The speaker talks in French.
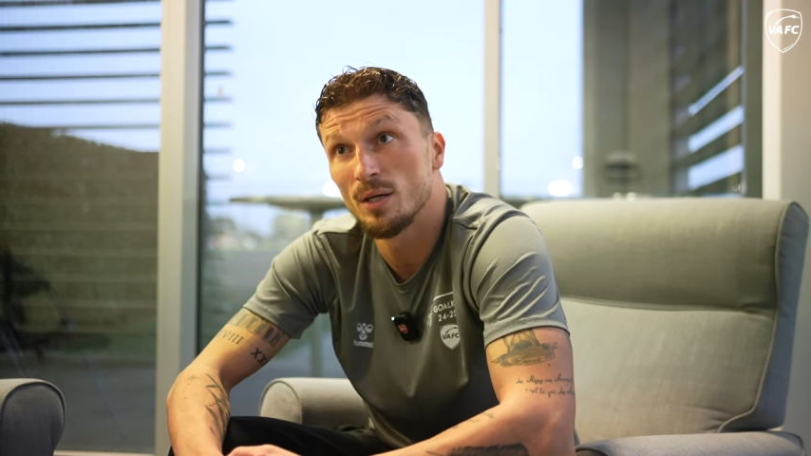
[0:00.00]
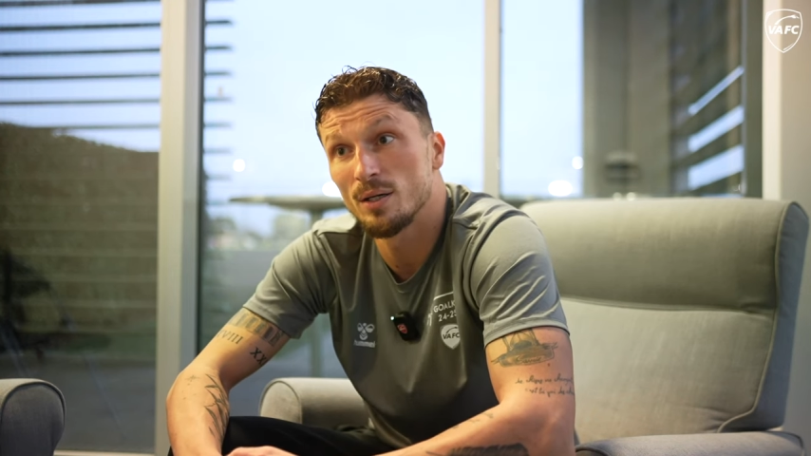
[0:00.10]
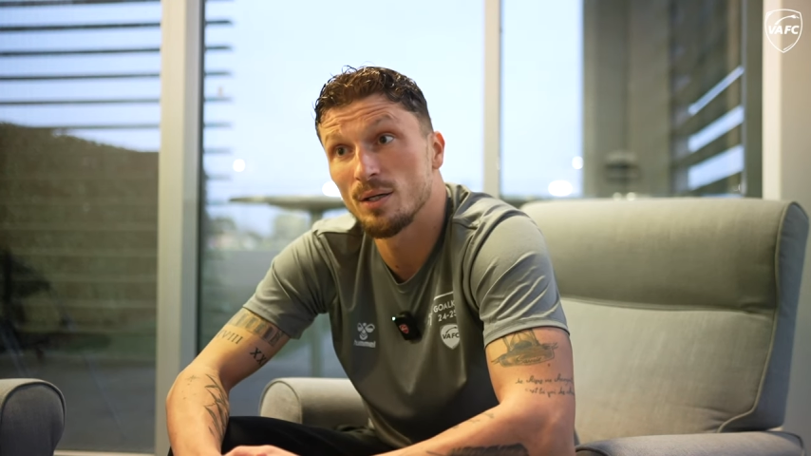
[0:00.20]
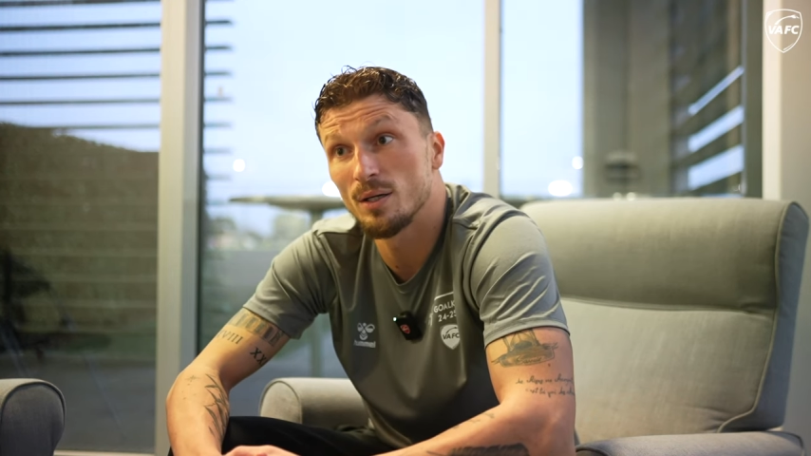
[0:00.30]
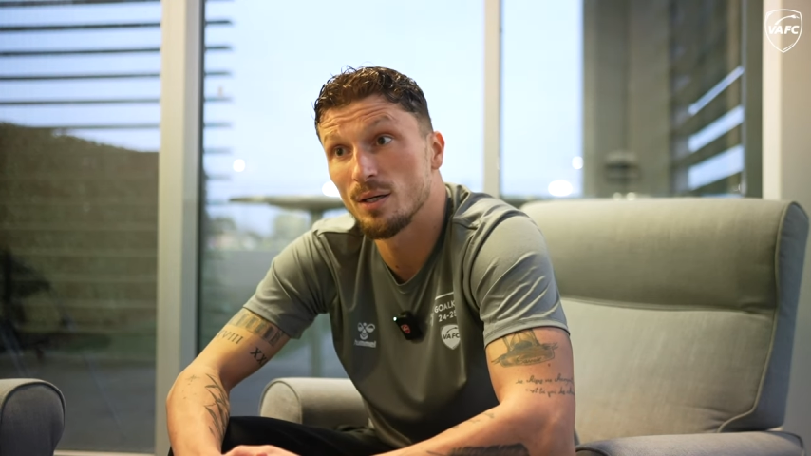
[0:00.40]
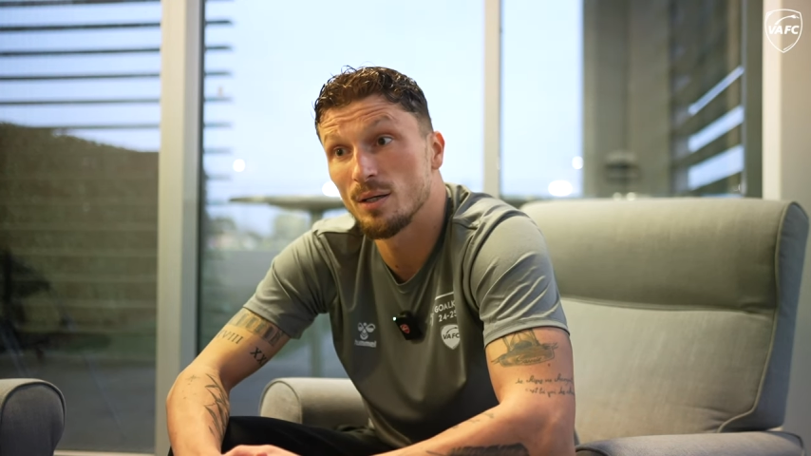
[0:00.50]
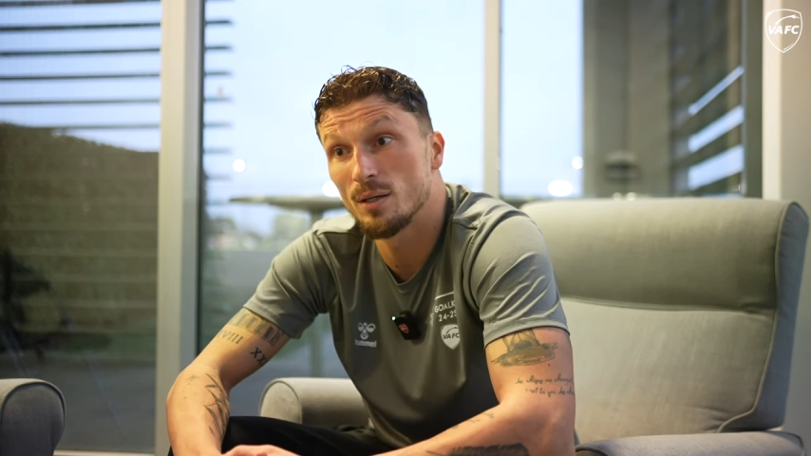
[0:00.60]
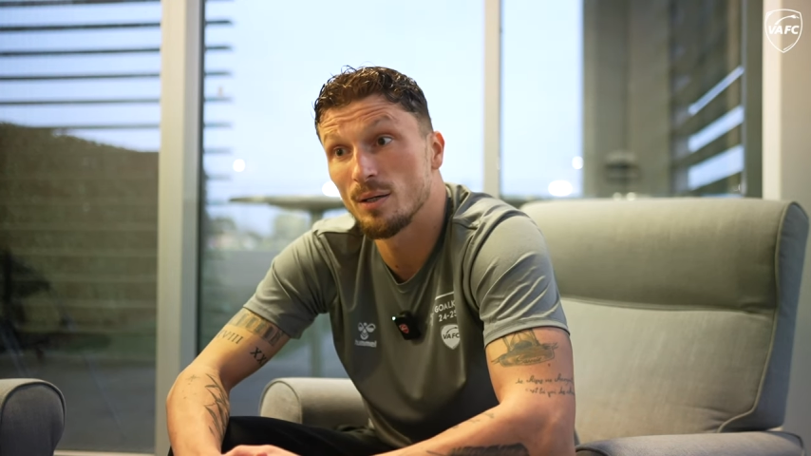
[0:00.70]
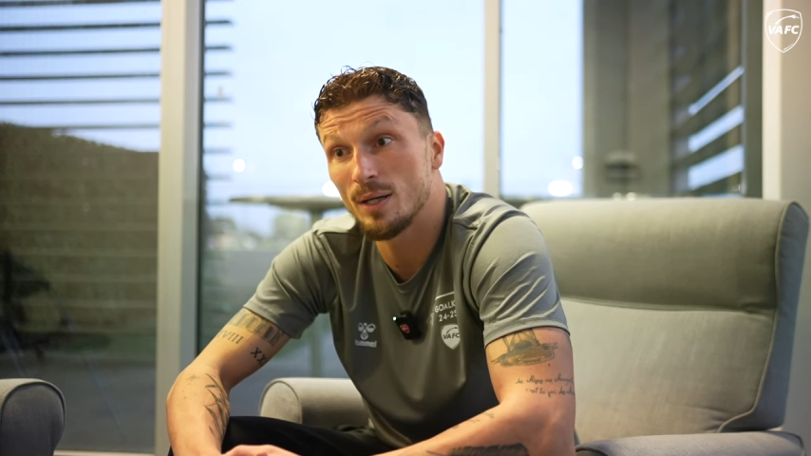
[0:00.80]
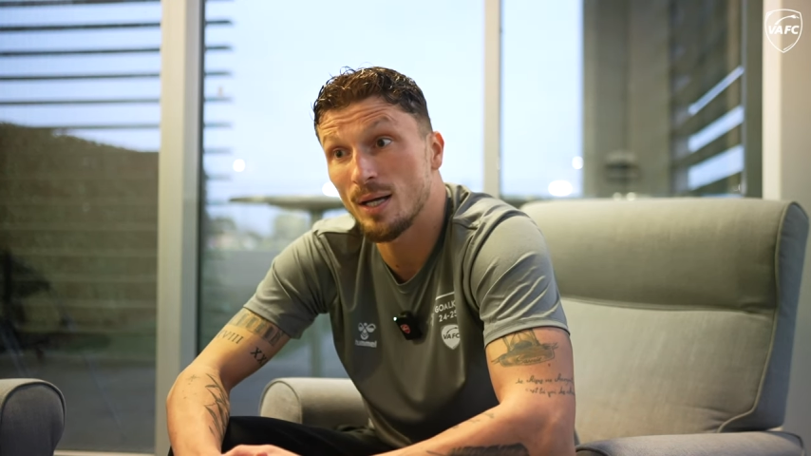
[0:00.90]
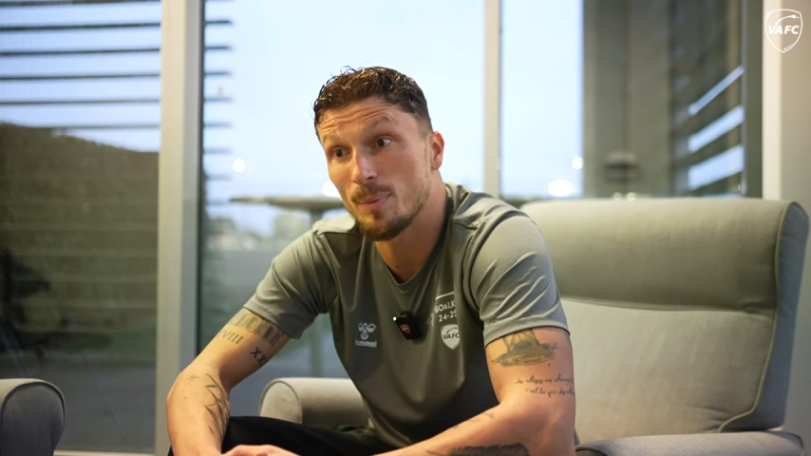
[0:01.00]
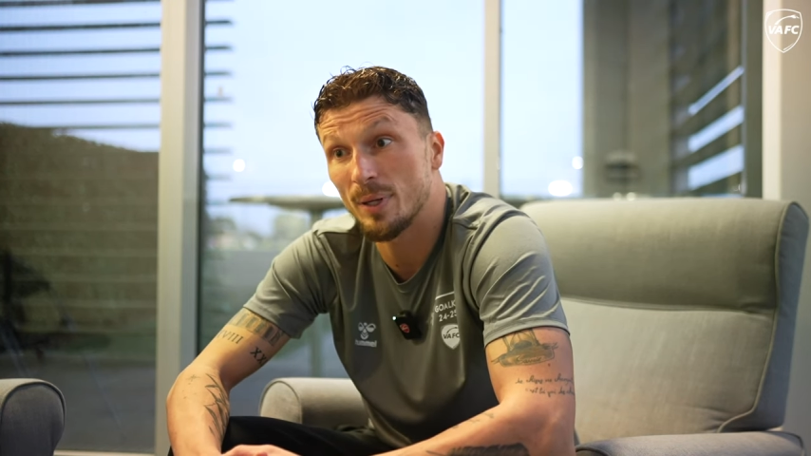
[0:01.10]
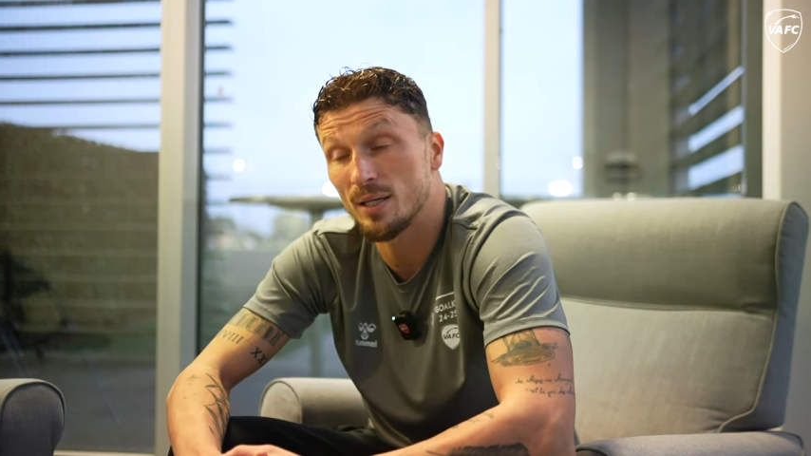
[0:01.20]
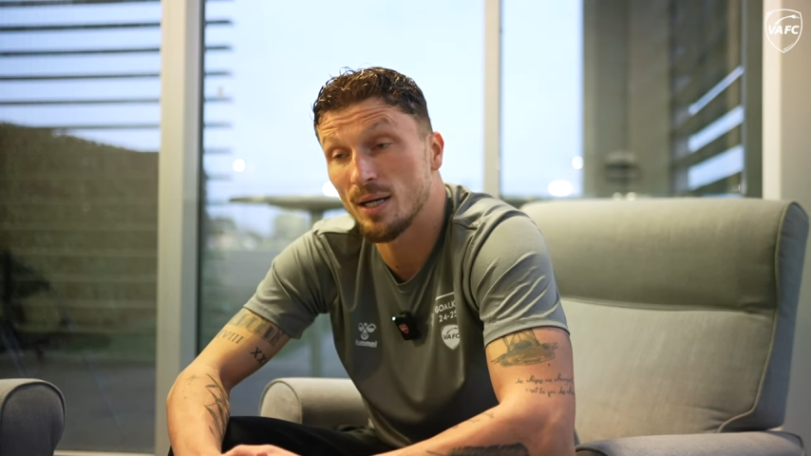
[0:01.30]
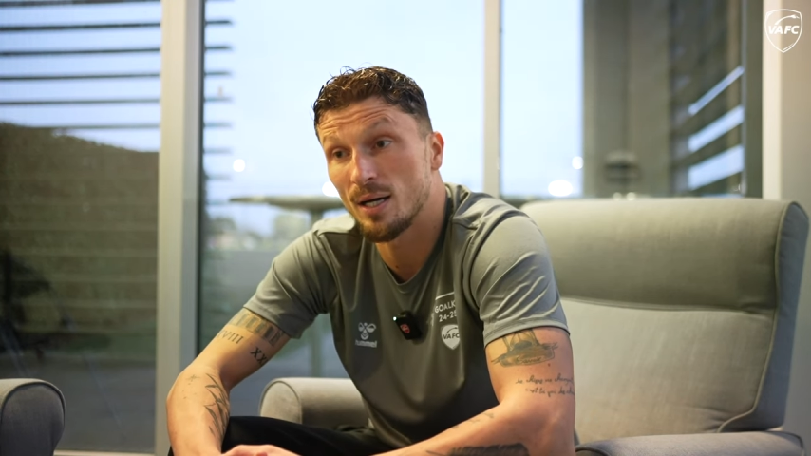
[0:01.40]
voilà,
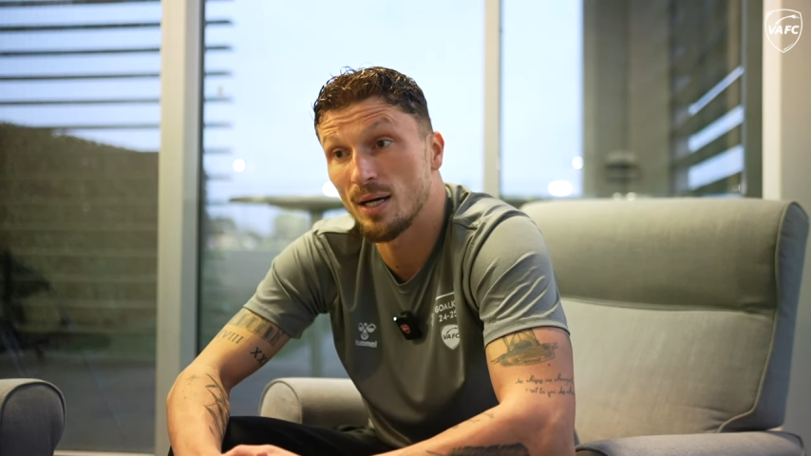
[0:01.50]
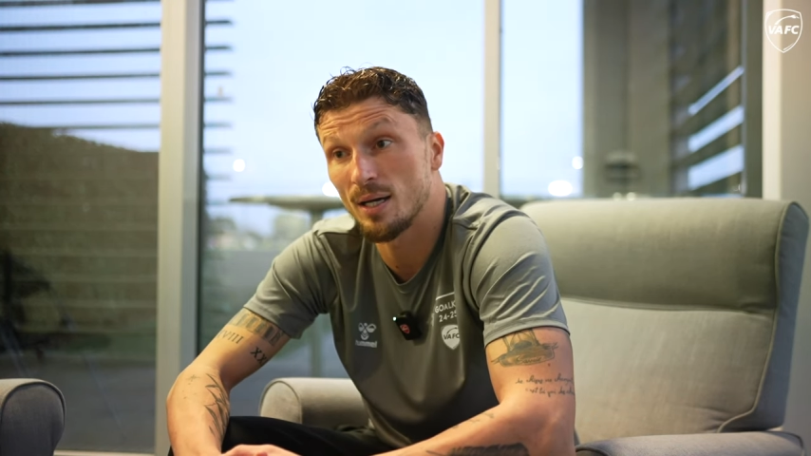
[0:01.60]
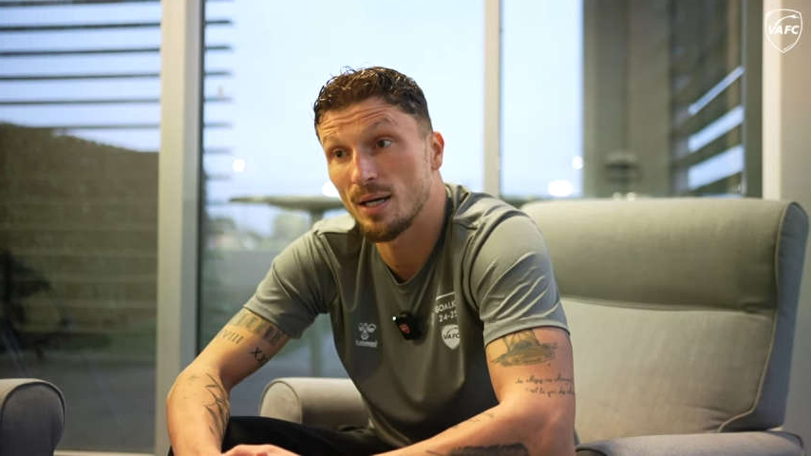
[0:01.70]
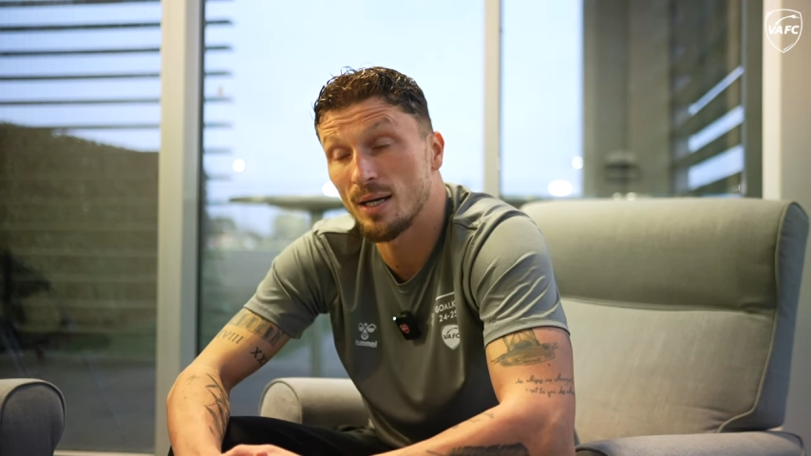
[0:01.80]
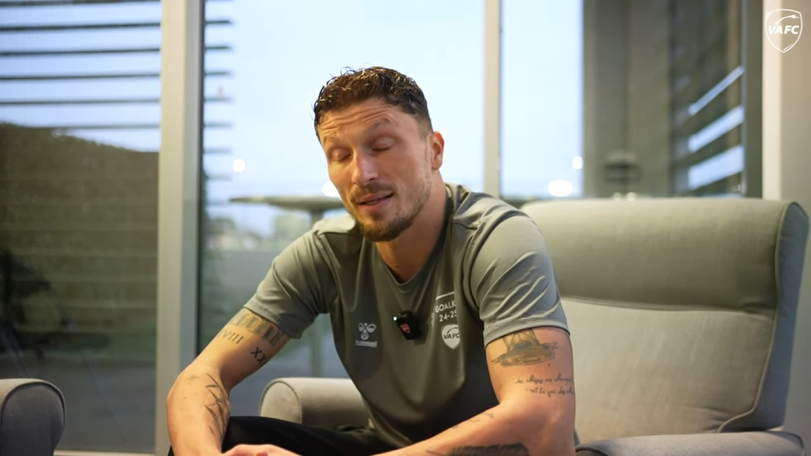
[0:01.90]
après la, la,